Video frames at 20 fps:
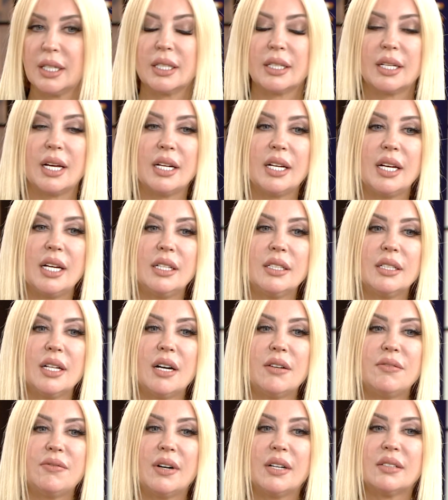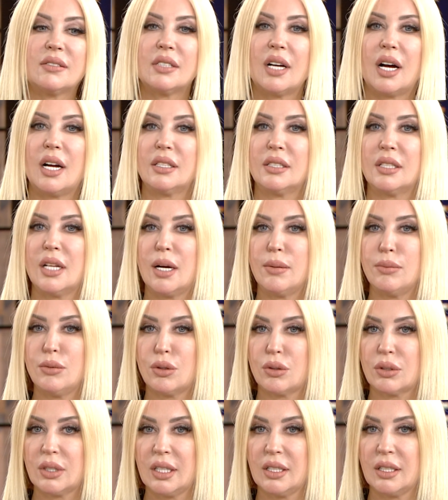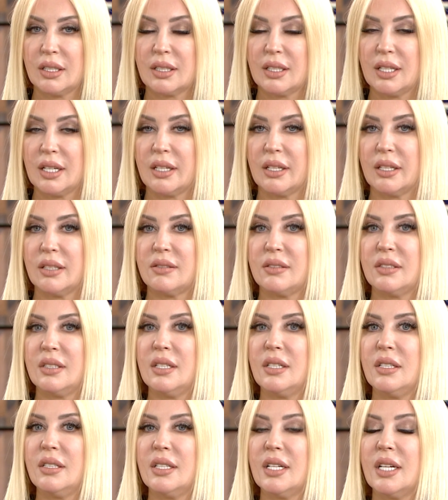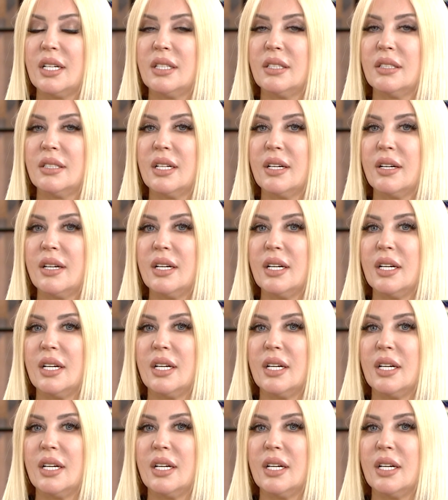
gereğinden fazla anlam yükledikleri, zihinlerinde